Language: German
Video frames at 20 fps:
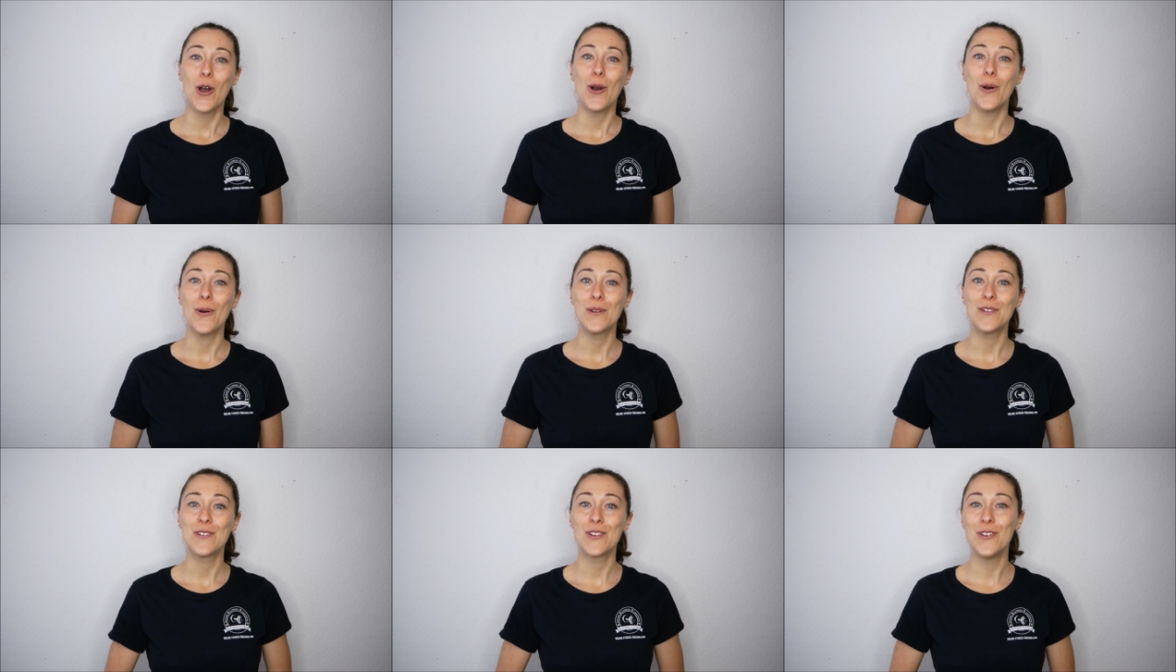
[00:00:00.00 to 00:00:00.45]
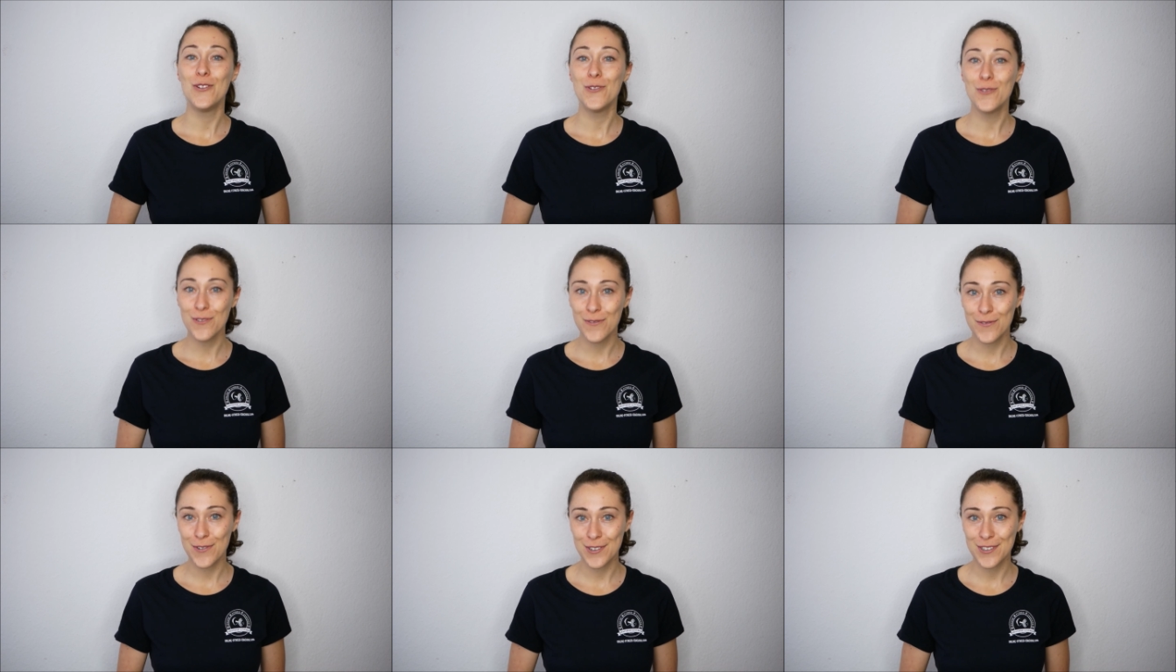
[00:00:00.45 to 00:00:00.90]
Und
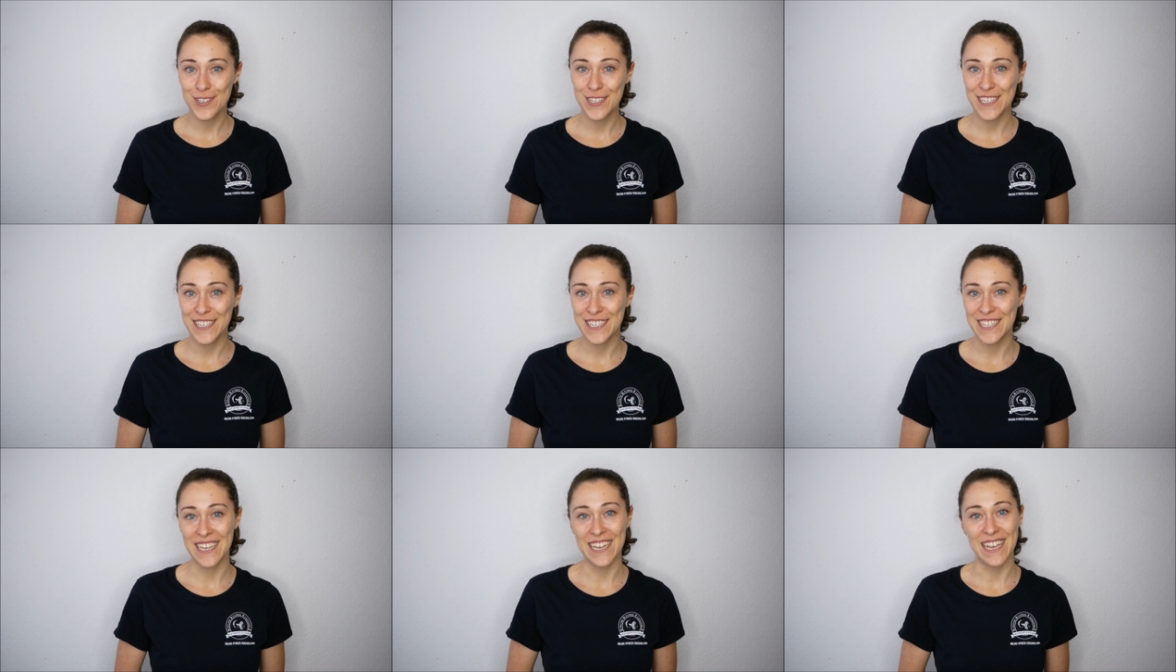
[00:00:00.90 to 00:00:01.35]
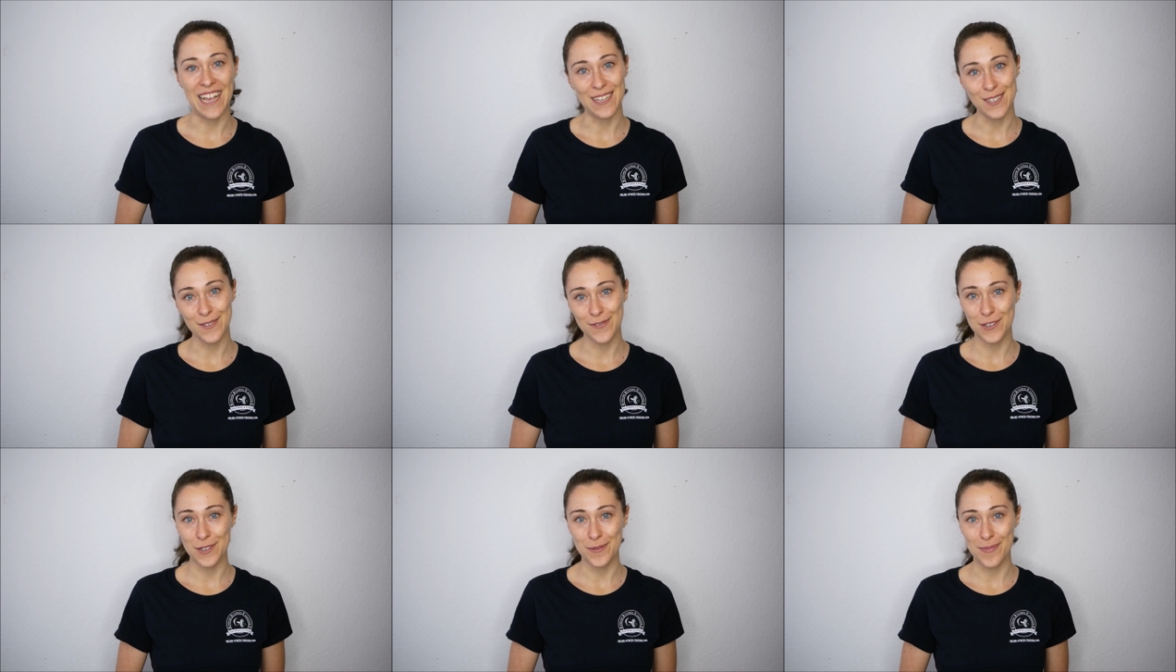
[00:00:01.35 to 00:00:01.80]
nun wünsche ich dir
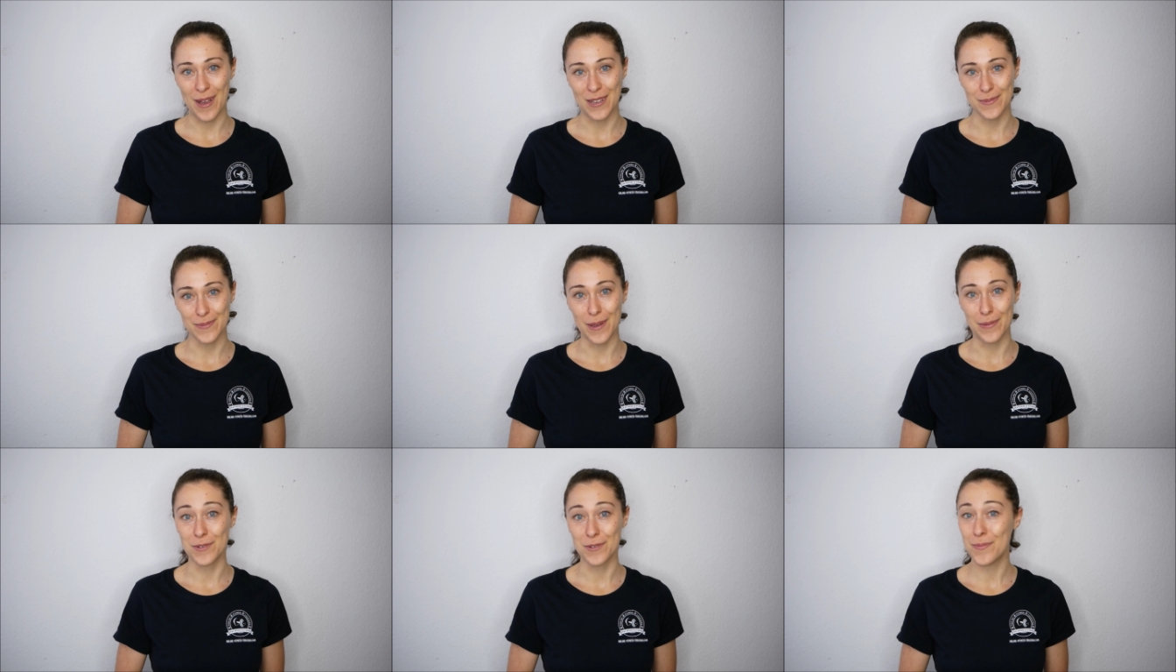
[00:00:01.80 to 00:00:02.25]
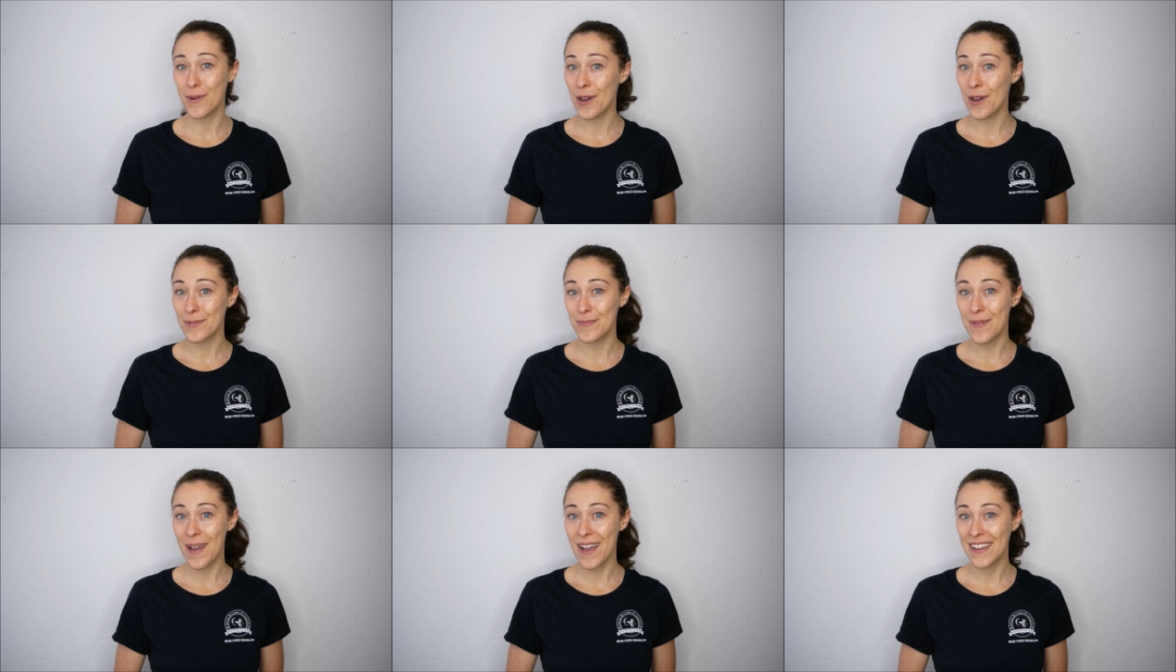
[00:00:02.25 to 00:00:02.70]
ganz viel Spaß beim
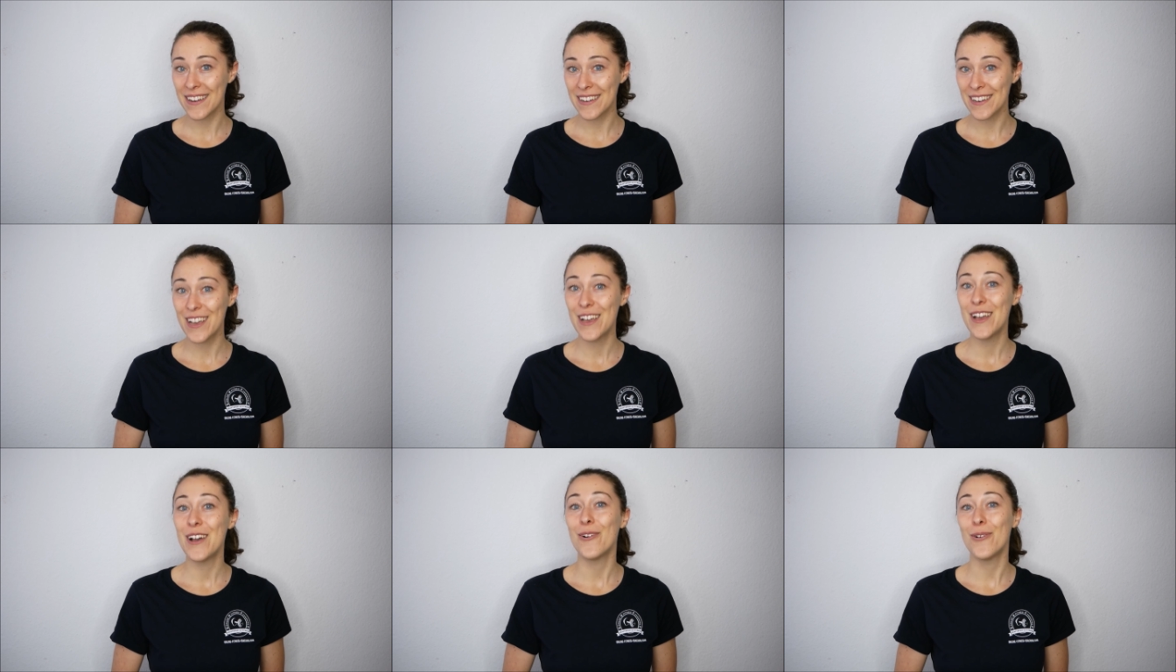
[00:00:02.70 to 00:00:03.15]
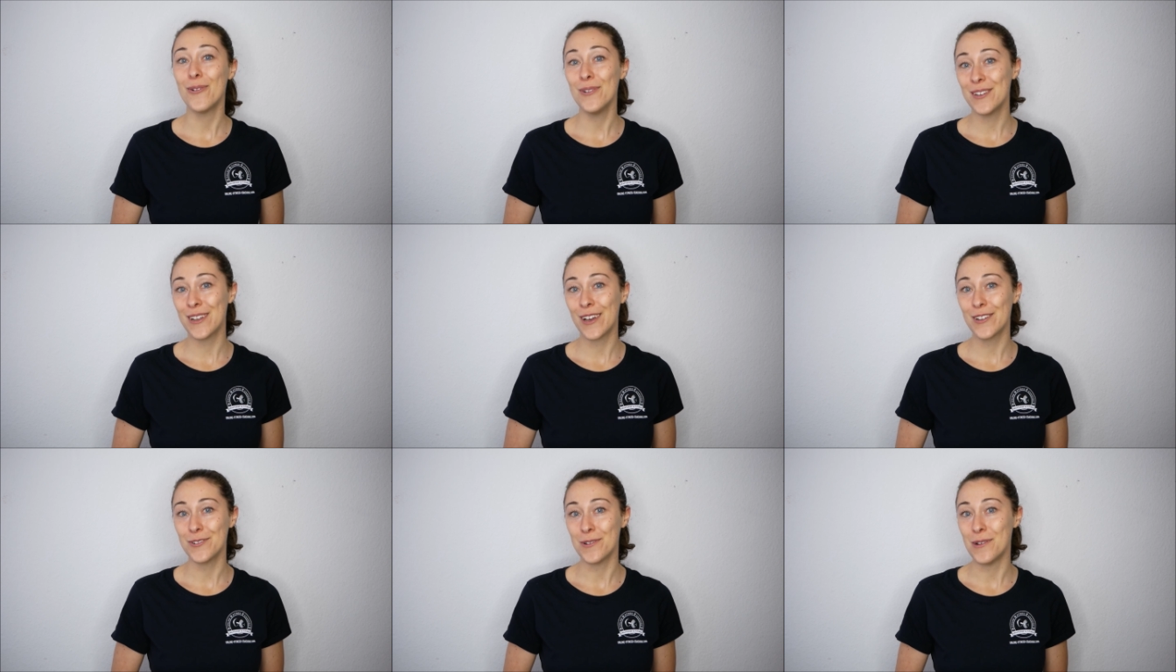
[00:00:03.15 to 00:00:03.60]
Sport machen und
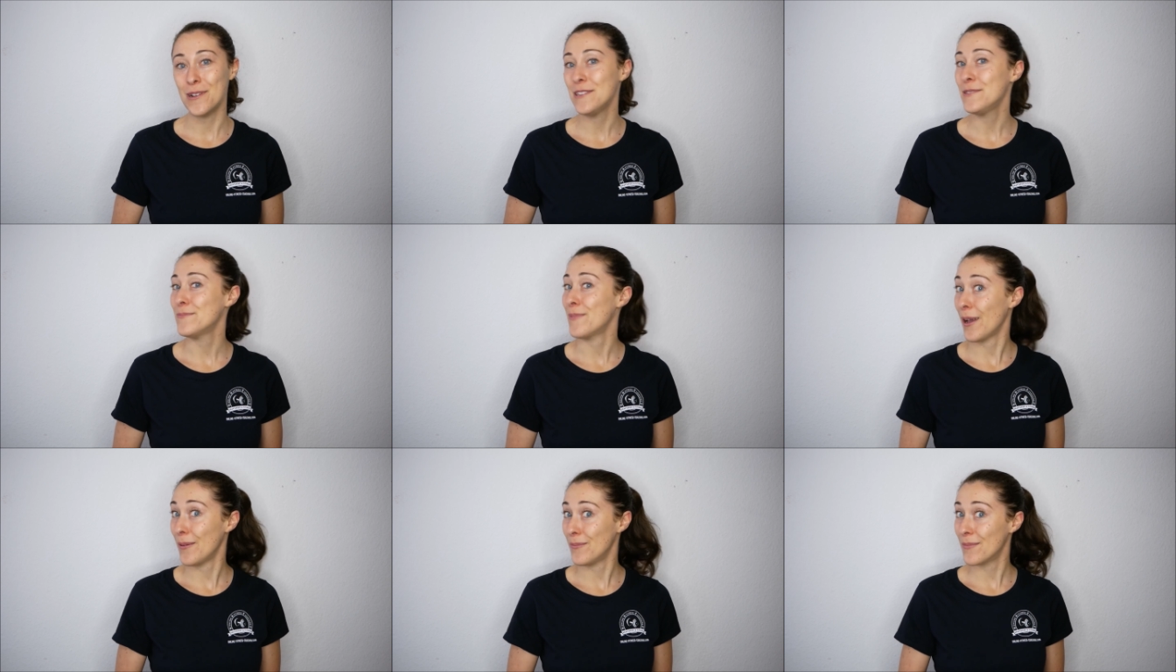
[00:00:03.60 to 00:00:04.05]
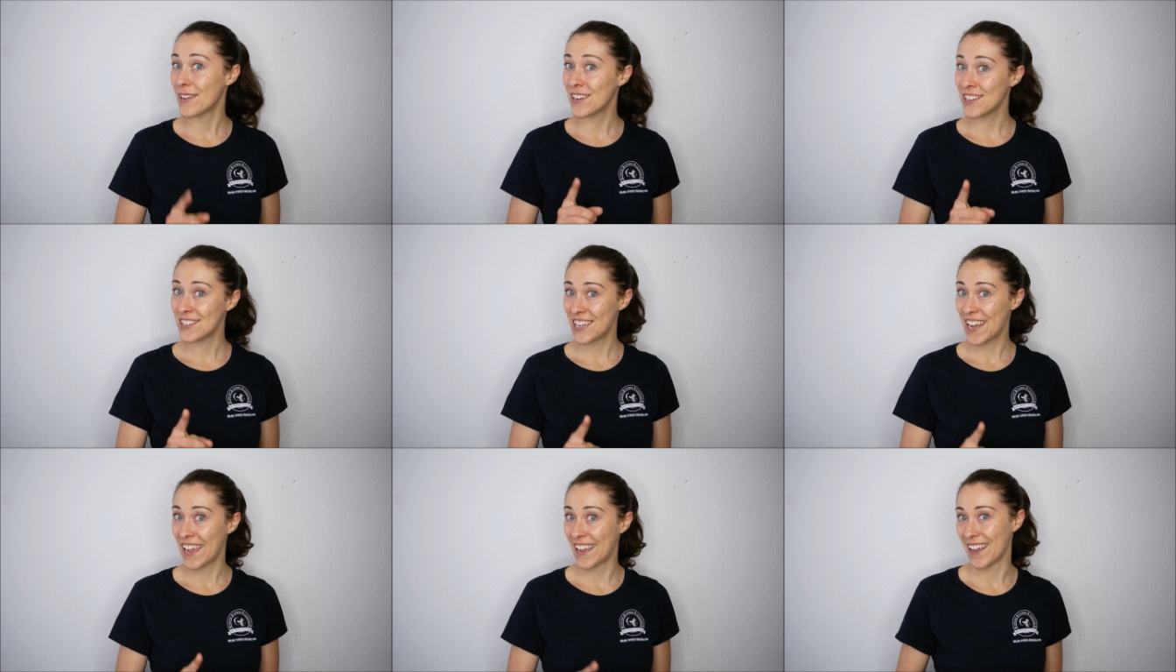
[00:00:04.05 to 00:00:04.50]
natürlich beim
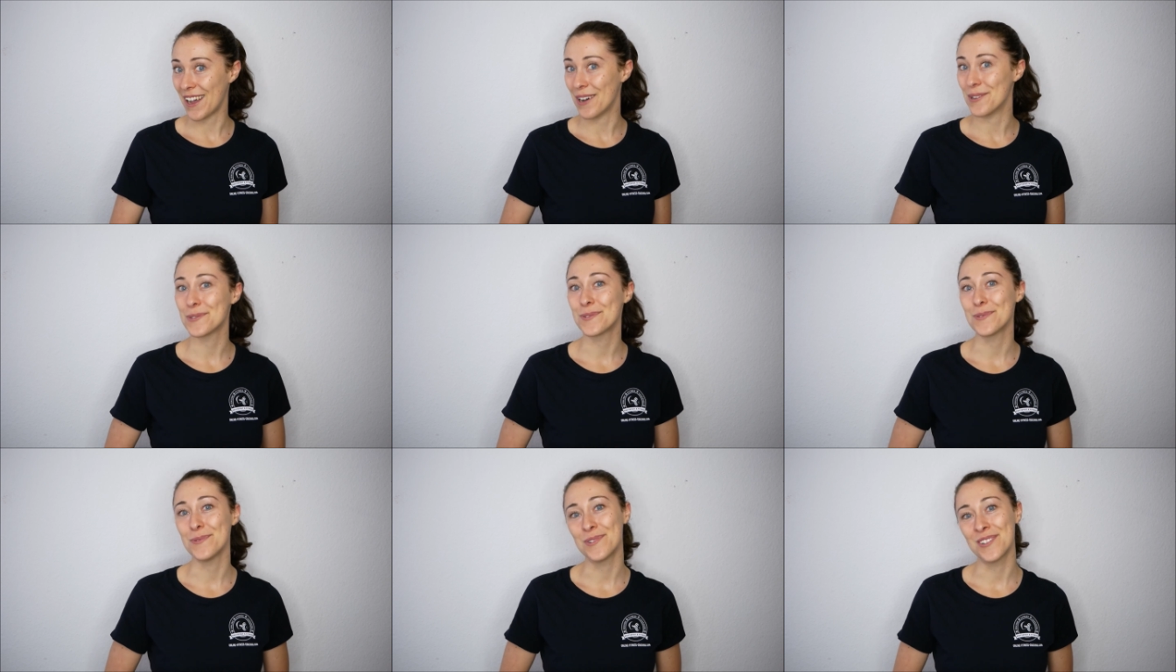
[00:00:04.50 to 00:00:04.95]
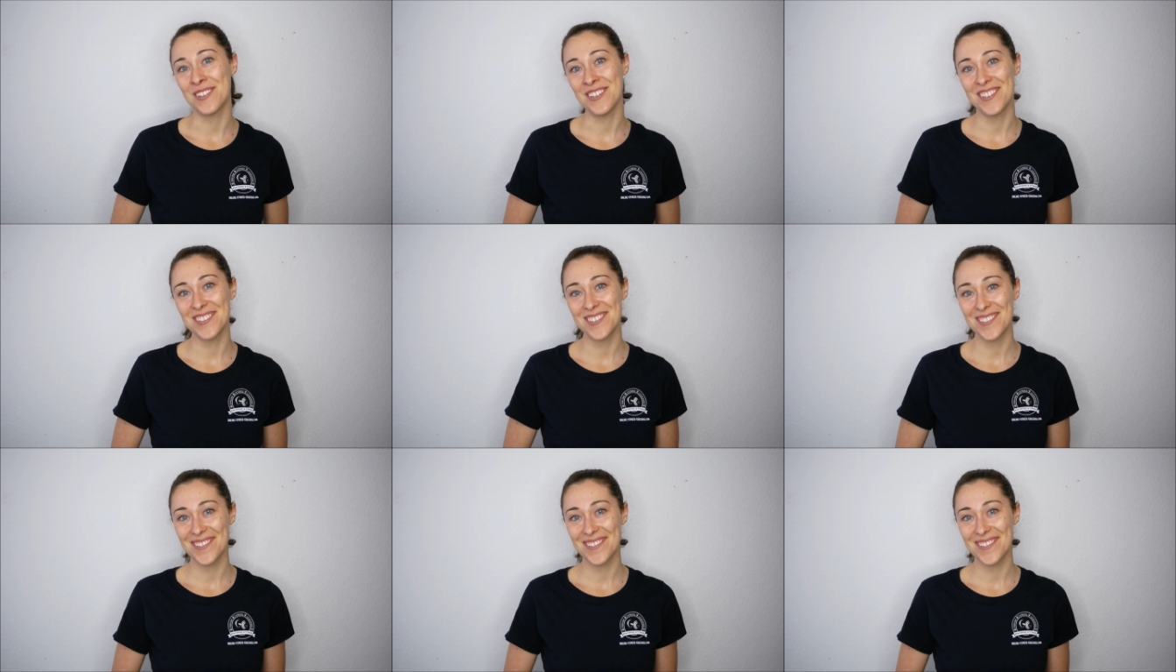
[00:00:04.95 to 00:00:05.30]
Geschenk raussuchen.